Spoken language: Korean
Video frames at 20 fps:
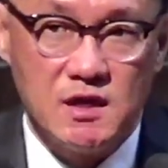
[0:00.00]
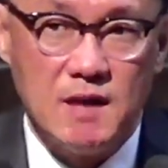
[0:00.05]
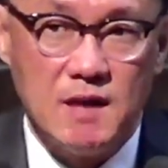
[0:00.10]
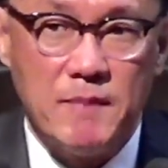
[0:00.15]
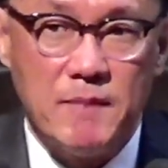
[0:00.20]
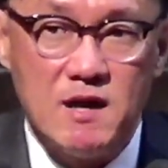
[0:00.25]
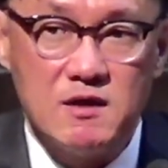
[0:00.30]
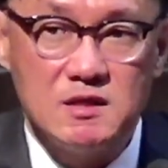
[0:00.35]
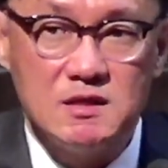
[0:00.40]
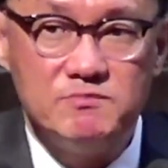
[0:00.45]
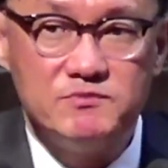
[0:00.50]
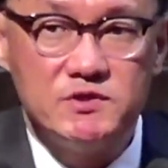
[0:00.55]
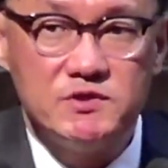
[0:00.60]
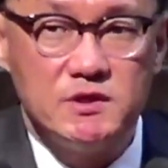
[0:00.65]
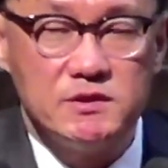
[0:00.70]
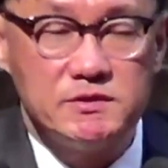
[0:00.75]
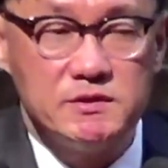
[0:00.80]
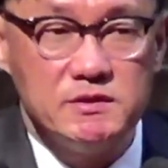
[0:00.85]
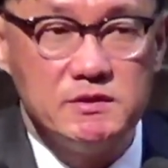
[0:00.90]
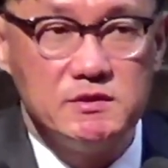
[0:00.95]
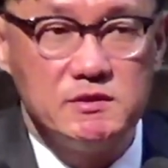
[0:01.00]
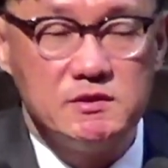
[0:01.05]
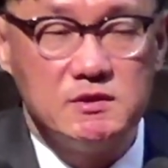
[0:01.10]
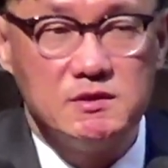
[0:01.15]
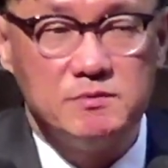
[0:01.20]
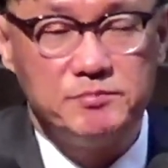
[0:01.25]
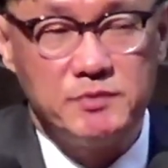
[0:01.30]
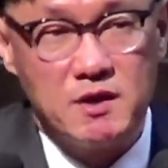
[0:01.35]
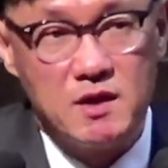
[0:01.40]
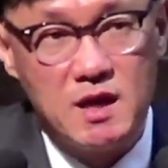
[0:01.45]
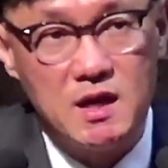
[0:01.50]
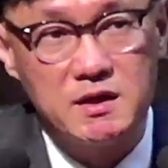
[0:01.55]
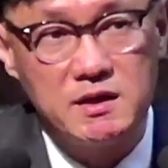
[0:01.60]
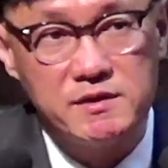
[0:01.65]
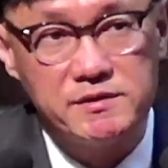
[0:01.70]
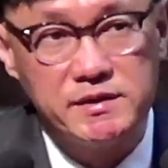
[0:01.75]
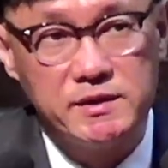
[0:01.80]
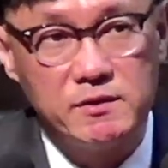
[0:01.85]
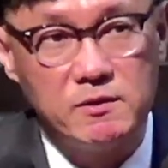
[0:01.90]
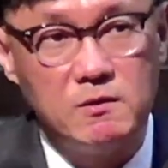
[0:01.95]
제가 방금 드렸던 그
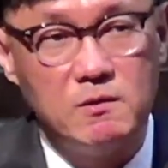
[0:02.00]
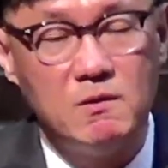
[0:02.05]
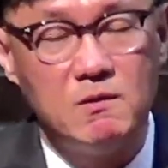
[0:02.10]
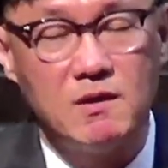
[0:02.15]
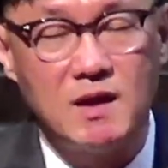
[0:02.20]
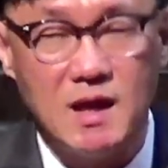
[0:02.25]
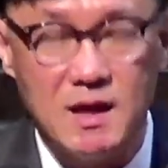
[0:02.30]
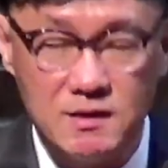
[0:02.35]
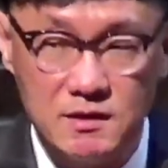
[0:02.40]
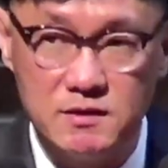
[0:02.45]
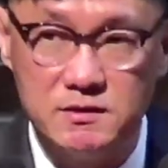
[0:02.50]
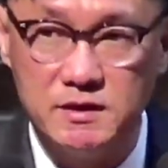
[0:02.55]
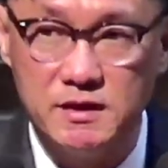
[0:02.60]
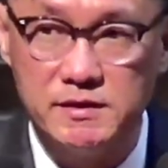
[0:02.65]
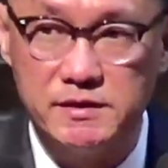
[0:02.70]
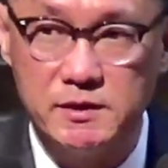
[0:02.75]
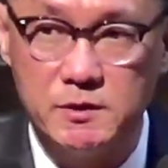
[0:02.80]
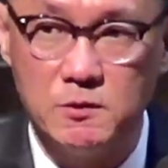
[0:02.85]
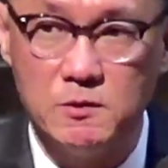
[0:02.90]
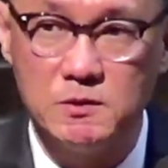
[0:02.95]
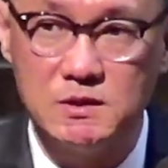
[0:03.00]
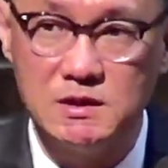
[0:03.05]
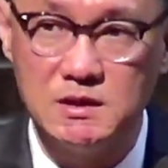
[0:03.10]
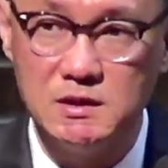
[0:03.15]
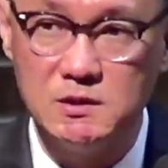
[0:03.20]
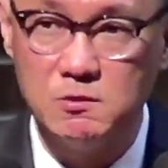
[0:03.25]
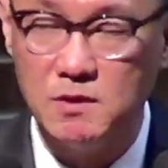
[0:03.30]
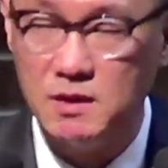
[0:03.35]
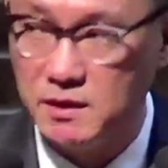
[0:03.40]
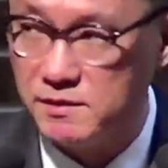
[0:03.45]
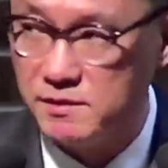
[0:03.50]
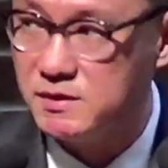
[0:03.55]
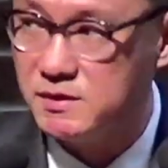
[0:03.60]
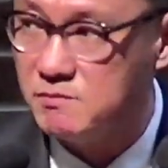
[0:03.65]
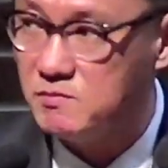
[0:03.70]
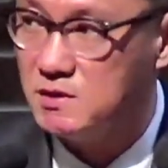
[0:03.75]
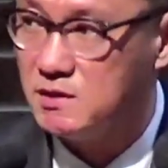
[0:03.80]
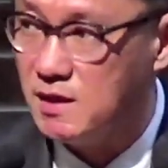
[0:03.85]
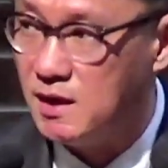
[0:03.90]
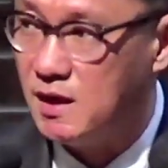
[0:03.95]
평안하세요, 강건하세요,
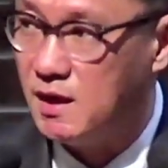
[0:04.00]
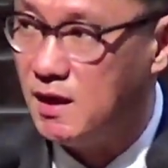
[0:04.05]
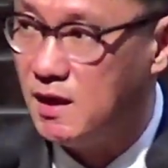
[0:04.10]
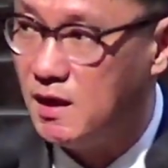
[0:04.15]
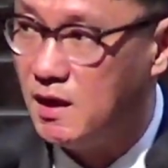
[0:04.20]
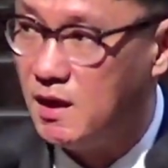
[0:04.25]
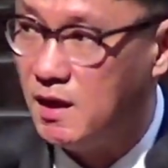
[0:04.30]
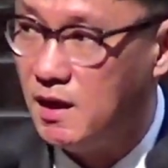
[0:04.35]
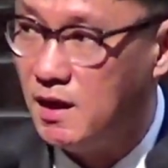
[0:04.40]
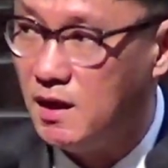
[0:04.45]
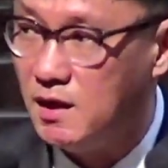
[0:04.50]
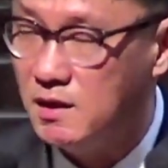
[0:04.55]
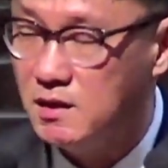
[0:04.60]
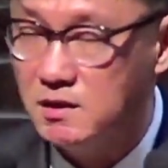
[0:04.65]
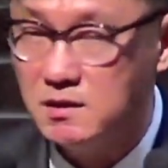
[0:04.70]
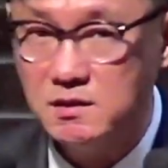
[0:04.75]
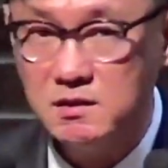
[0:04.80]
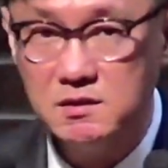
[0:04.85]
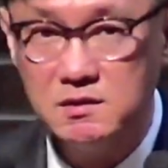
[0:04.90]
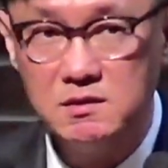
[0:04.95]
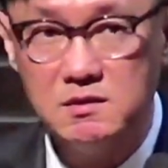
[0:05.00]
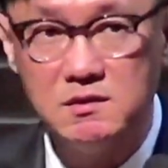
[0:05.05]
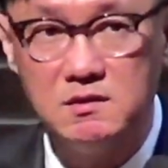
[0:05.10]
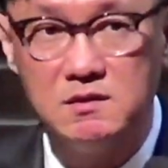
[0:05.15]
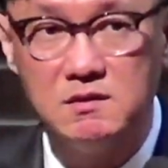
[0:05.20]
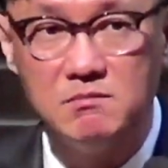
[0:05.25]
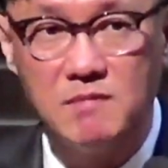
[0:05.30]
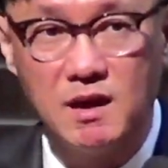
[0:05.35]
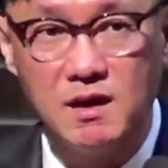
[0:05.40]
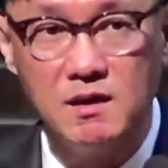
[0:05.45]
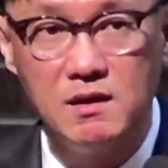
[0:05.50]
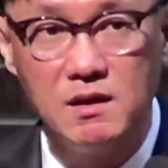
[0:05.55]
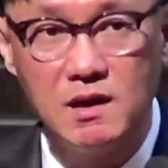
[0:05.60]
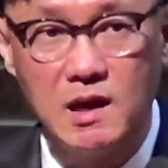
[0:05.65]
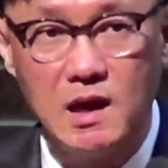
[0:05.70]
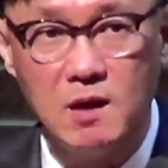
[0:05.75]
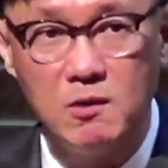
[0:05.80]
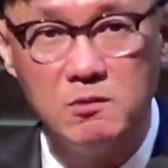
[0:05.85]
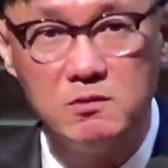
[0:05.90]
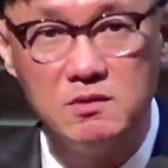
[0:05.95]
기도하겠습니다.
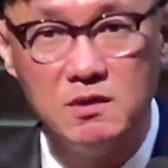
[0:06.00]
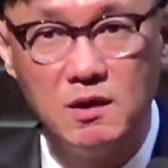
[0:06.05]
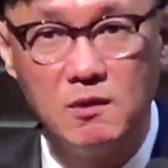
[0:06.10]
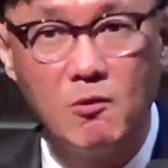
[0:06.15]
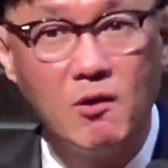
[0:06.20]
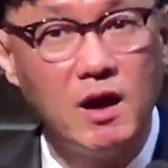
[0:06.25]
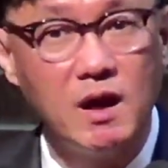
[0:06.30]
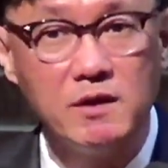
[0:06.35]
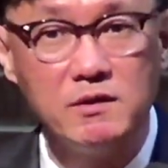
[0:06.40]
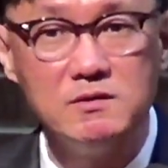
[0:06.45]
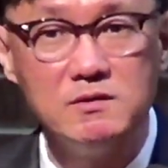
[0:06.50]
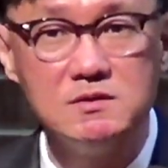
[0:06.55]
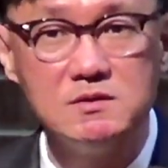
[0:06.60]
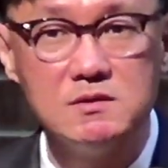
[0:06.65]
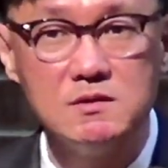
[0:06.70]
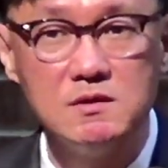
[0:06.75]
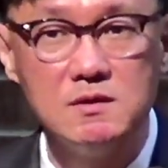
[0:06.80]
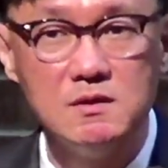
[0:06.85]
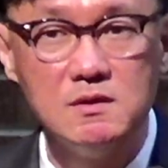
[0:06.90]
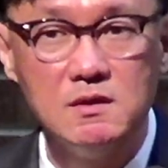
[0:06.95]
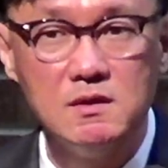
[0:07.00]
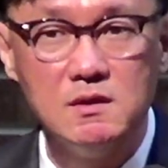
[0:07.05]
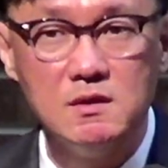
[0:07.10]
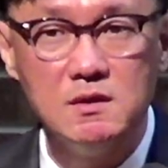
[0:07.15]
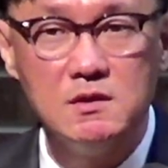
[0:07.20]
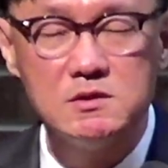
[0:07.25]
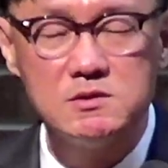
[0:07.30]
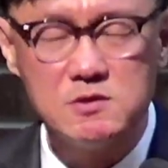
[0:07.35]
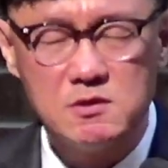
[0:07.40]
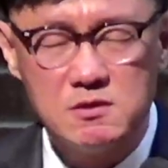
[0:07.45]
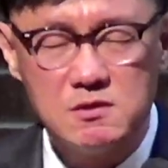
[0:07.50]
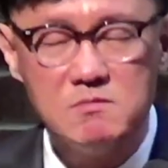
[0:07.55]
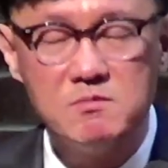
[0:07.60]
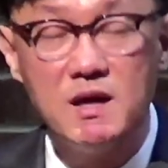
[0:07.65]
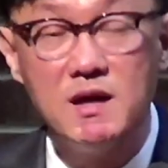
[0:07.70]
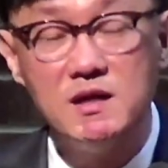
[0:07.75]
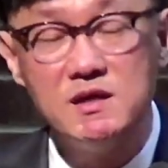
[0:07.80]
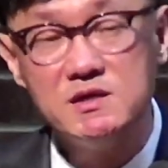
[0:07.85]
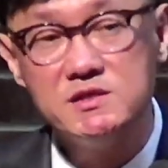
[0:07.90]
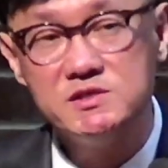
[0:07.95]
그말 가운데 과연
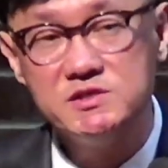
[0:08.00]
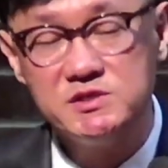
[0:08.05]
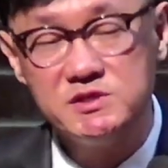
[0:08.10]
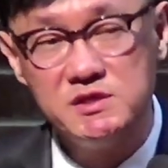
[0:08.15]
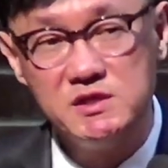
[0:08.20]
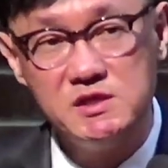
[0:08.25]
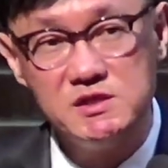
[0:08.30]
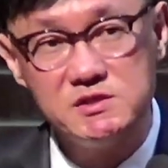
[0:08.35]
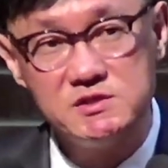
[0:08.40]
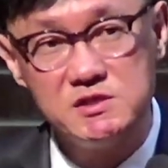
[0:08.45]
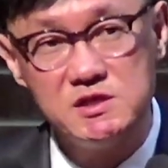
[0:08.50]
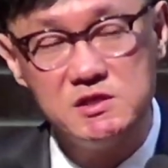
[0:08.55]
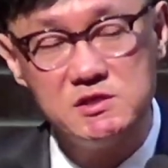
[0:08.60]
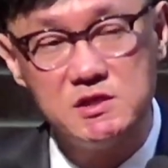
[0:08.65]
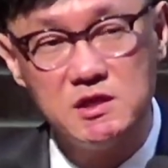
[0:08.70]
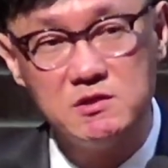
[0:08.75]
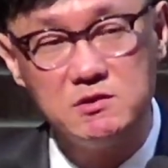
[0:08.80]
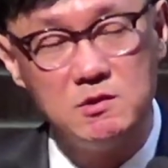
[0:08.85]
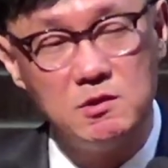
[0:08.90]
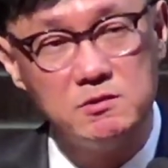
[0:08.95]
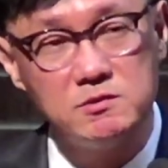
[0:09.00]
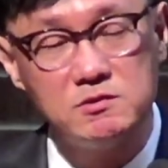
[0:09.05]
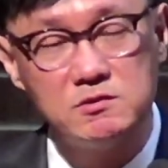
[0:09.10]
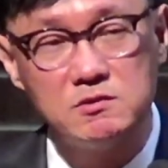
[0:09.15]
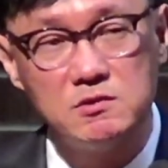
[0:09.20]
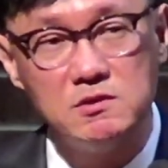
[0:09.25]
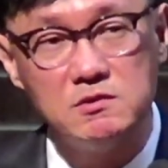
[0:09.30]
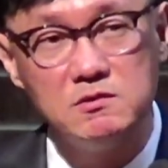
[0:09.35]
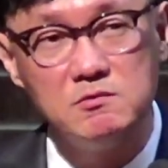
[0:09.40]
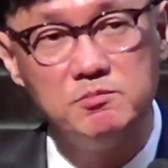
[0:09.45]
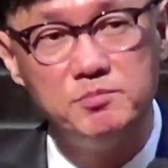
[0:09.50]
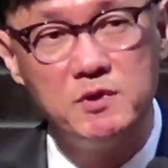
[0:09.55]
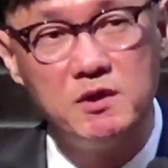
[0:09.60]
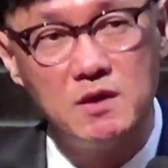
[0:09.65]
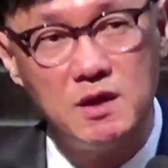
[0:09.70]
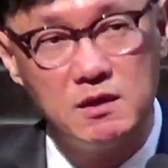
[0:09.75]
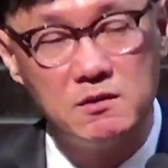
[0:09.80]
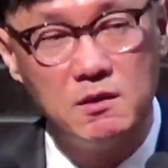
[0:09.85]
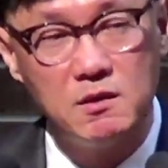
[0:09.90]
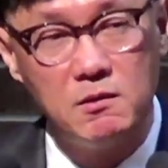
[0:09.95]
정말 실질적인 어떤
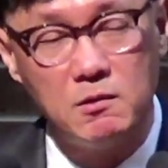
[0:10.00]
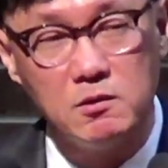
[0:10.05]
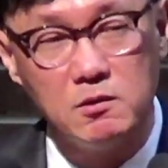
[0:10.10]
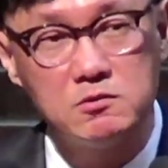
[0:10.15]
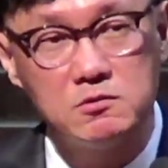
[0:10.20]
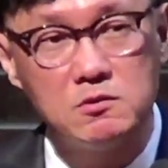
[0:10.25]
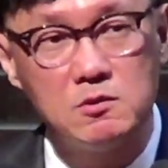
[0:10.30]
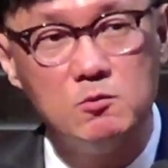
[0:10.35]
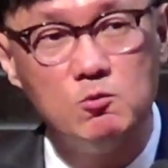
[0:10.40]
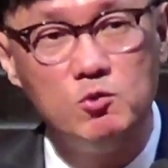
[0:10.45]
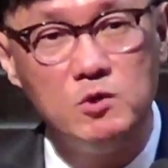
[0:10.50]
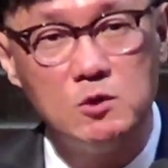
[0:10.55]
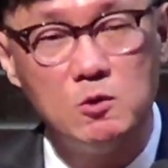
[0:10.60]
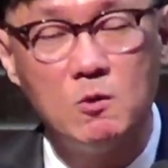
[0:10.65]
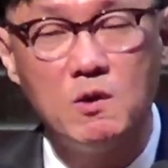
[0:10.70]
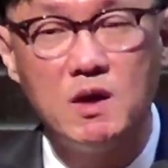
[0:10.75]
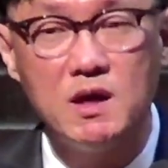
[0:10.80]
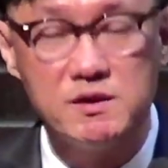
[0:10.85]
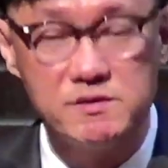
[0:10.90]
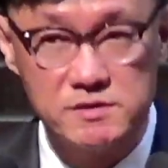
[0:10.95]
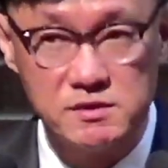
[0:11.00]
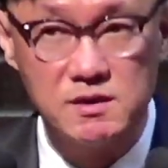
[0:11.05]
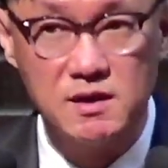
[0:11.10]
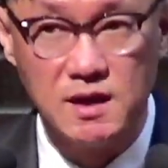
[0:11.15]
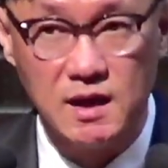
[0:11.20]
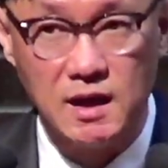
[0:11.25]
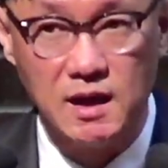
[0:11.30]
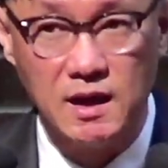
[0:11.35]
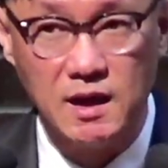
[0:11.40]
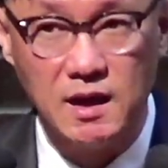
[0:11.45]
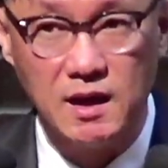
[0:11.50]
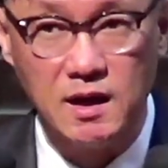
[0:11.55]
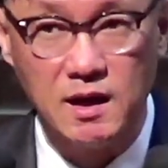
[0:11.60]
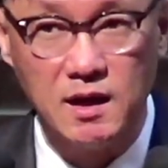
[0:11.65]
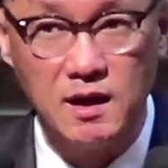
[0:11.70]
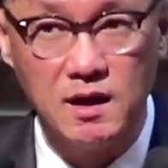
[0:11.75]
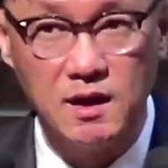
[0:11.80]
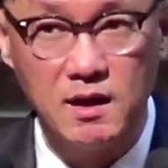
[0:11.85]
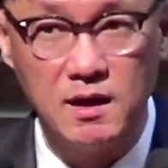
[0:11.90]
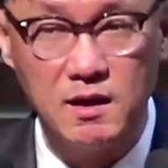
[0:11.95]
평안과 어떤 위로가
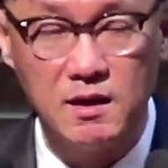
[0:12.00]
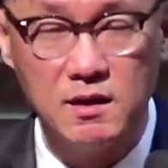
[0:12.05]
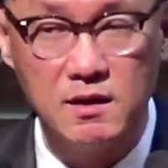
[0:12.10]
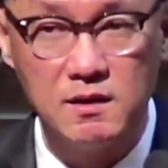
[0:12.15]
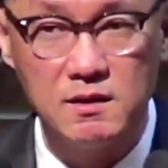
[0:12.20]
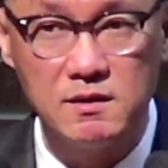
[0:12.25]
있을까?